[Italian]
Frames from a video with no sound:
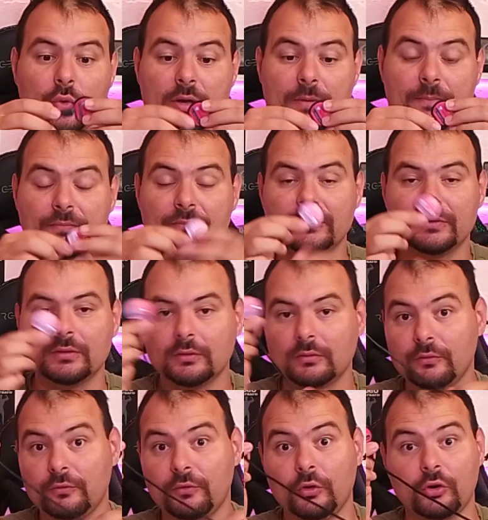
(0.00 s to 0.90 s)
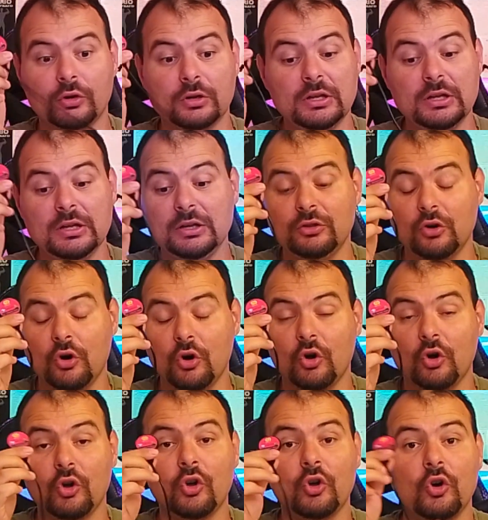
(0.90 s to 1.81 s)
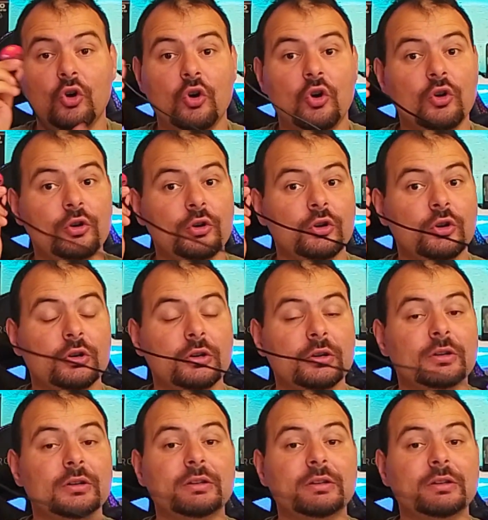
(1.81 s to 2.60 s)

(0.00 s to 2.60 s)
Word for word: qui fornito con